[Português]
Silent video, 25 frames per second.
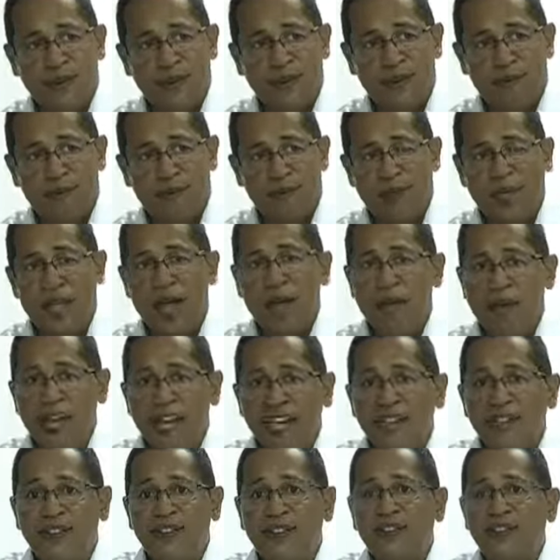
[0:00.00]

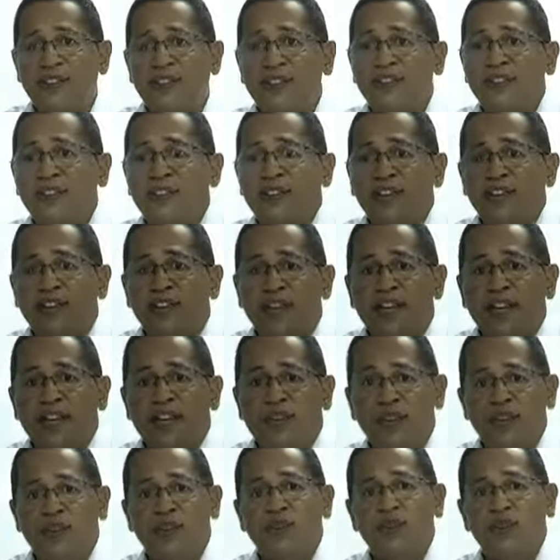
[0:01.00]
comportamento, e
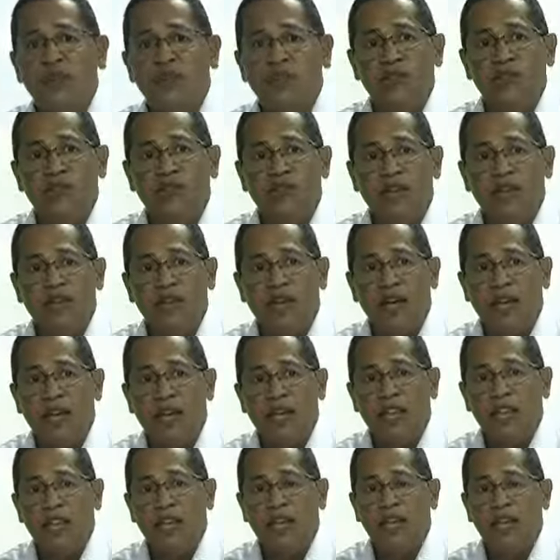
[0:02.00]
aí discutindo com
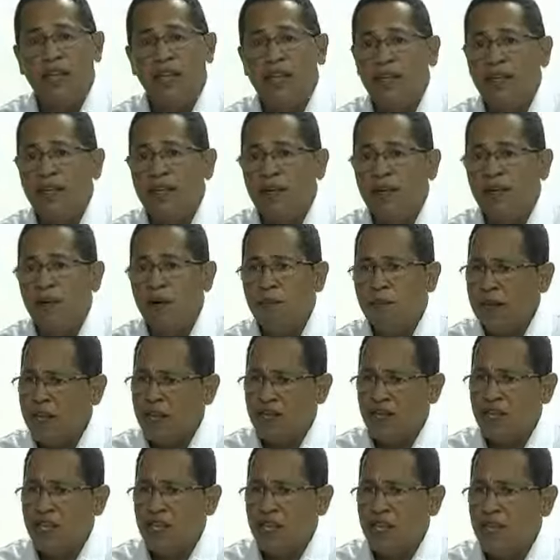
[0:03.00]
ela e
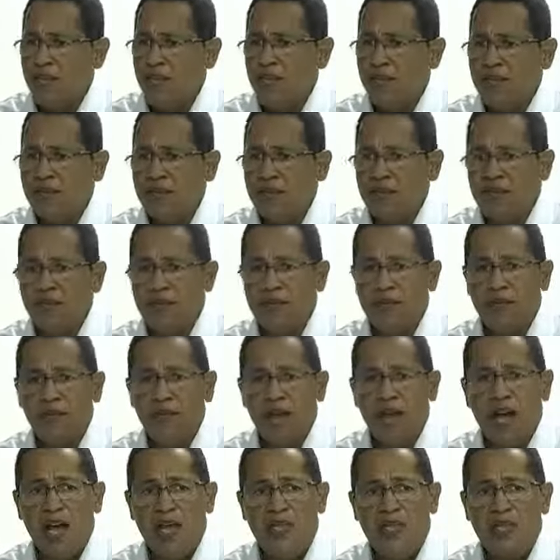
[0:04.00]
compartilhei algumas das
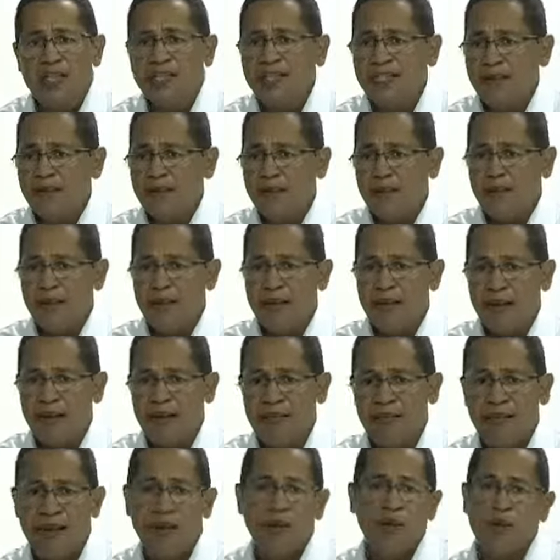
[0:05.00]
dificuldades. A gente sempre
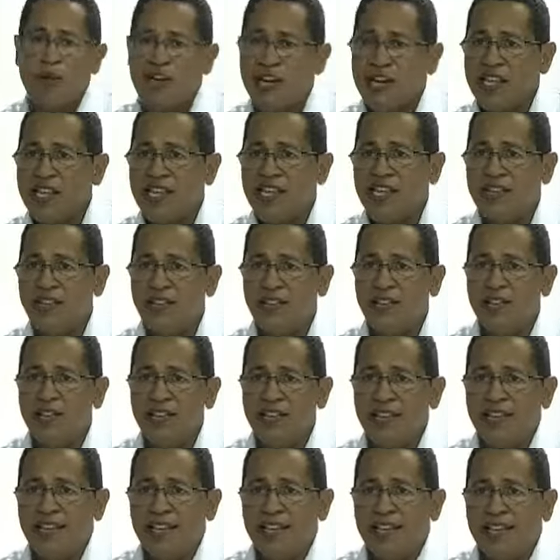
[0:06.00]
espera ser acolhido e,
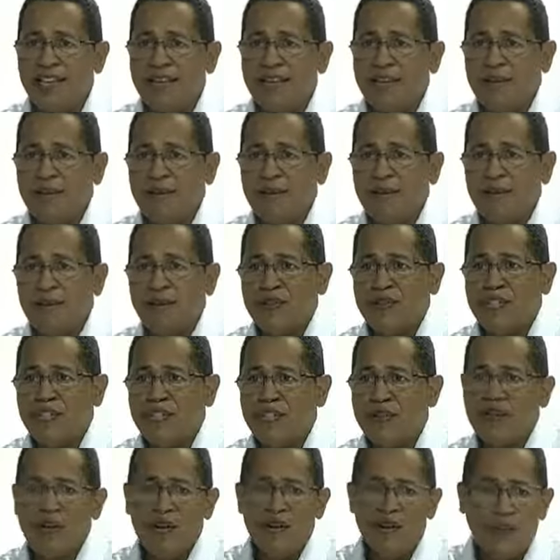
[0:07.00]
e a pessoa diz,
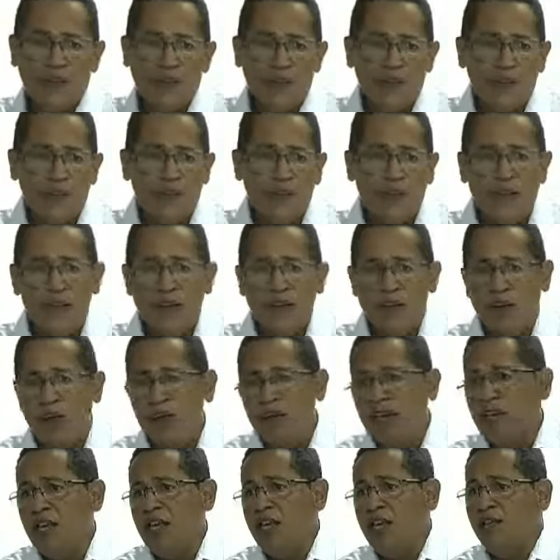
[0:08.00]
não, eu
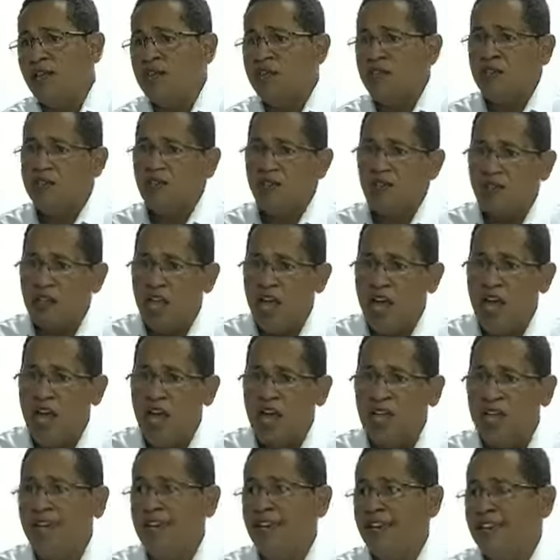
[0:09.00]
estou aqui, vou te
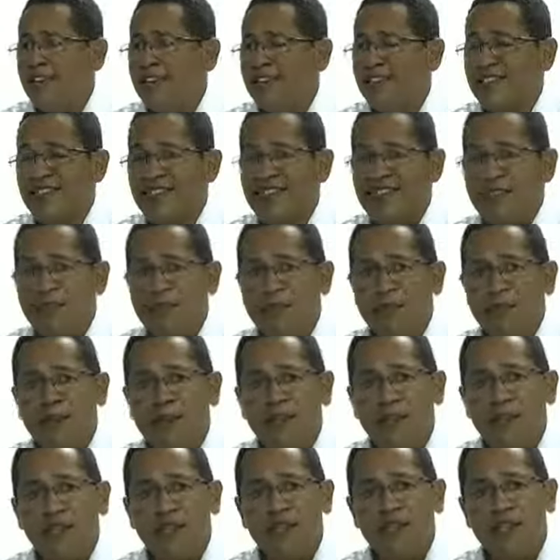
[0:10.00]
ajudar, né? A gente sempre
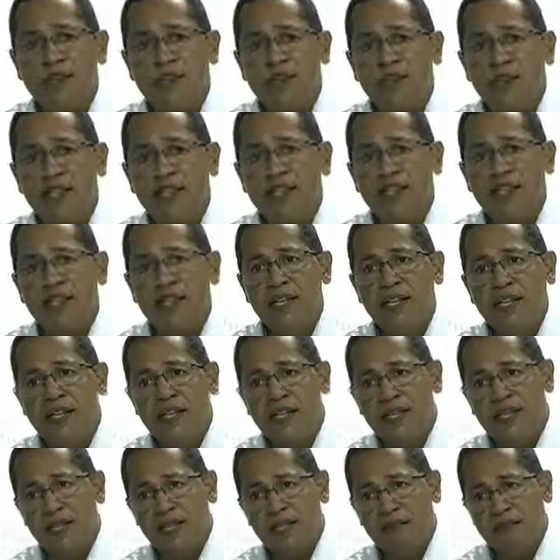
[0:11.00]
espera isso, mas
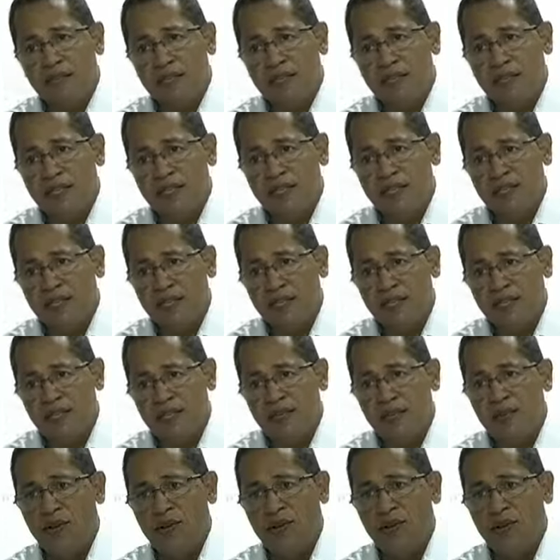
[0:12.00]
diante das minhas
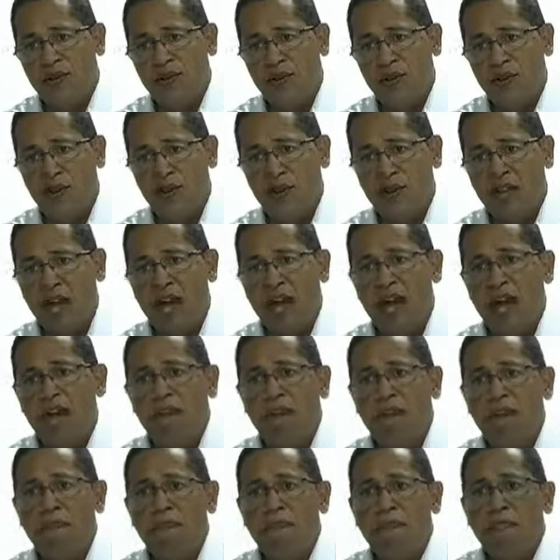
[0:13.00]
questões que eu
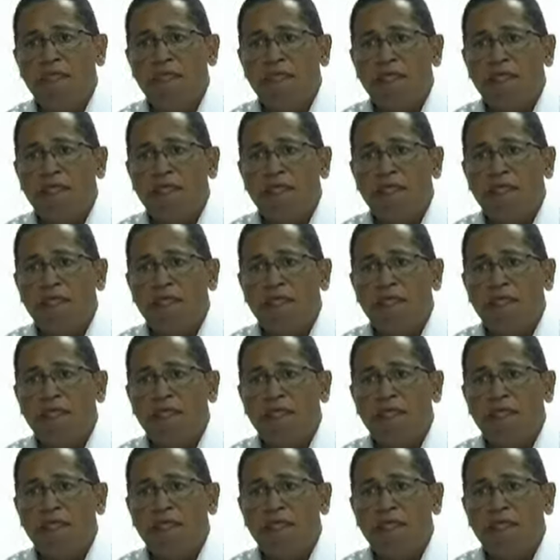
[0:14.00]
colocava,